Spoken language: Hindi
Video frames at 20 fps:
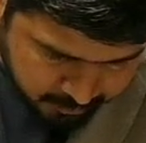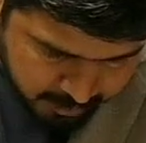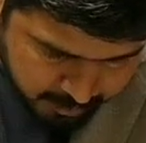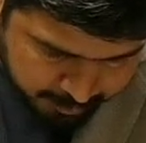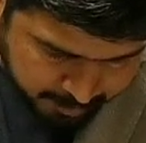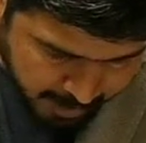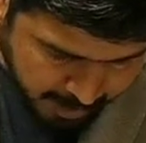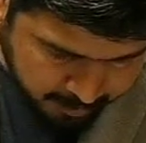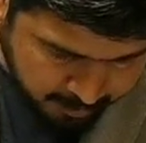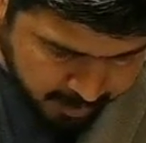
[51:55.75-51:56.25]
इफ
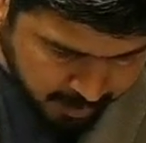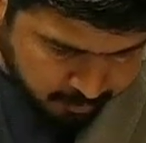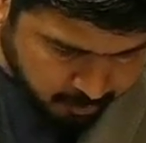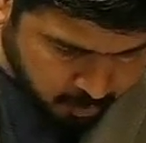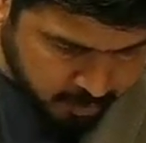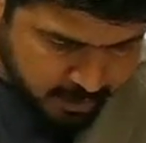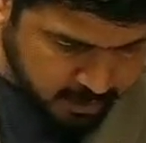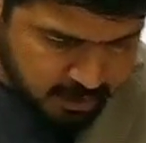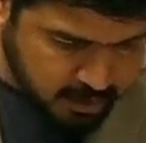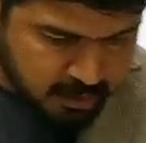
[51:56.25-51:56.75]
द
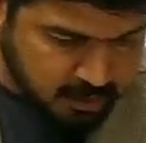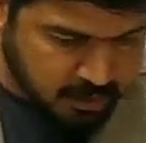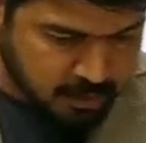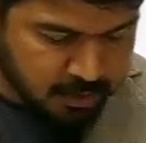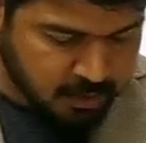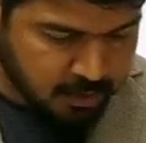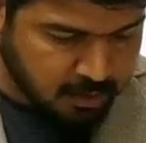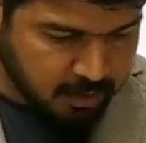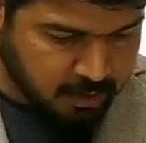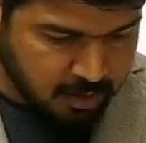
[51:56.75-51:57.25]
प्राइमरी वोल्टेज
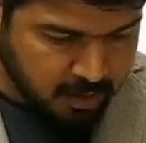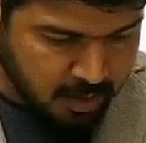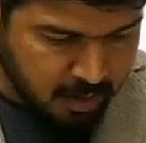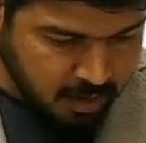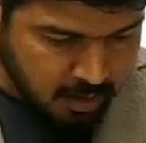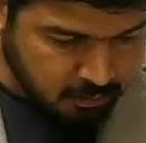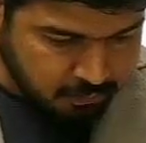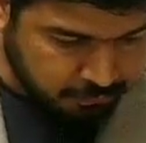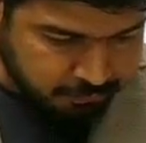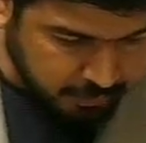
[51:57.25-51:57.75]
इज
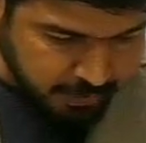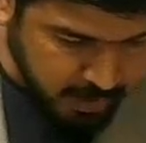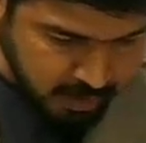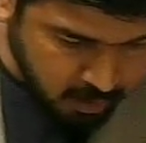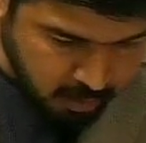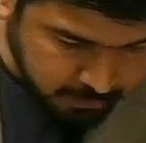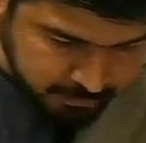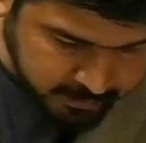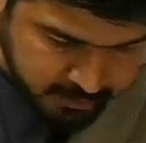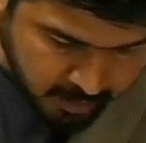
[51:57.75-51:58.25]

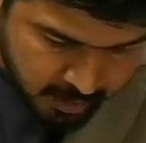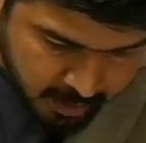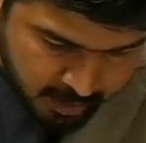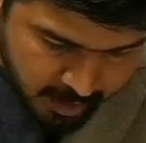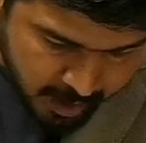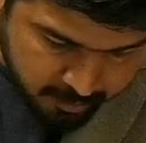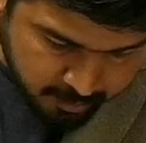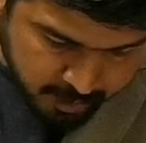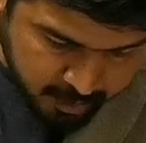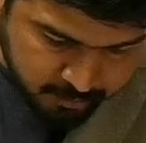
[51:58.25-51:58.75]
फ्री ऑफ
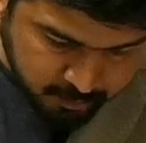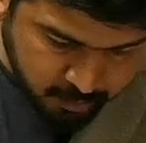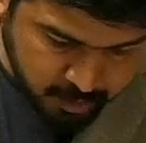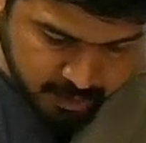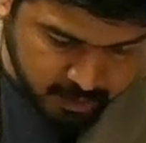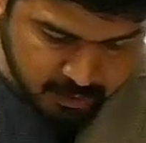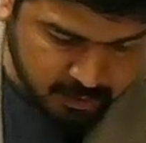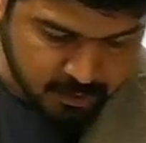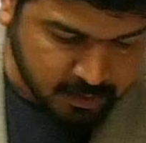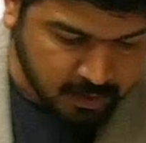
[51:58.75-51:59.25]
थर्ड हार्मोनिक
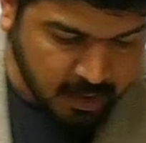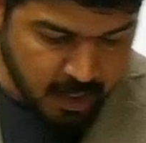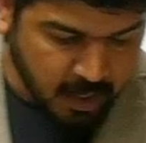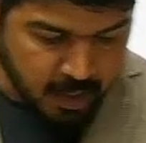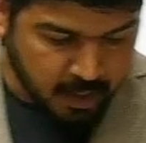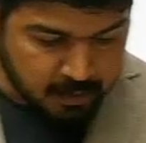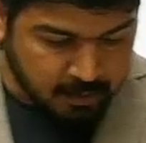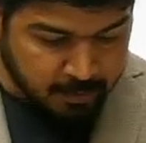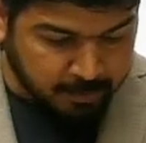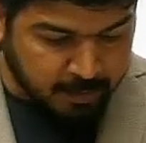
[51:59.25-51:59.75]
वोल्टेज
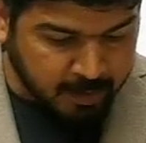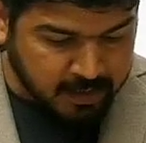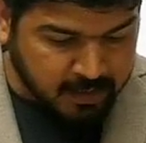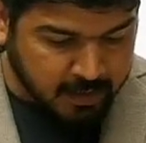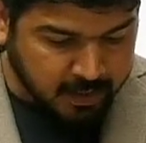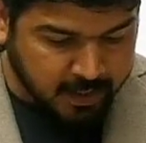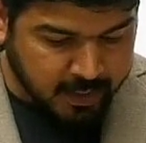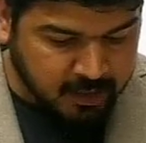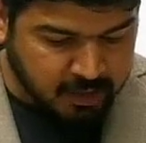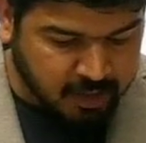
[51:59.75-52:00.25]
द
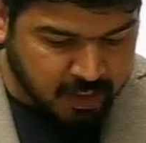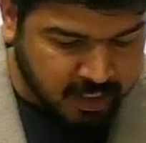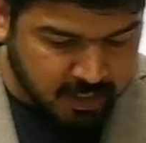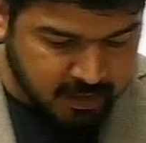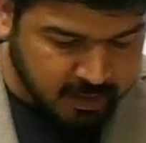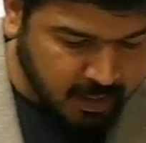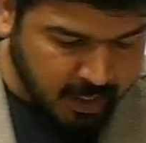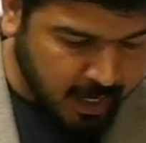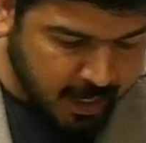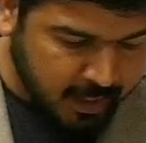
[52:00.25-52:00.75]
परसेंटेज
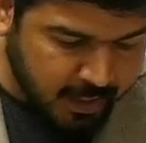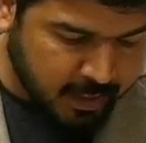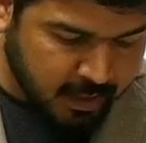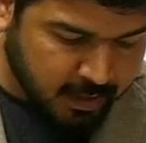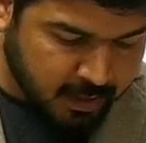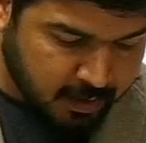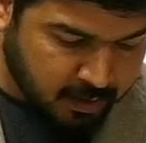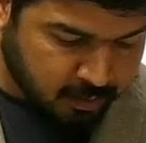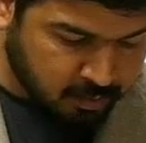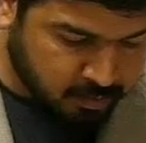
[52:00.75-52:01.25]
चेंज इन
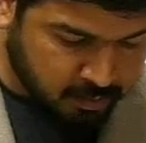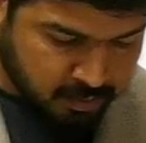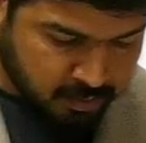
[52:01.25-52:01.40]
एडी करंट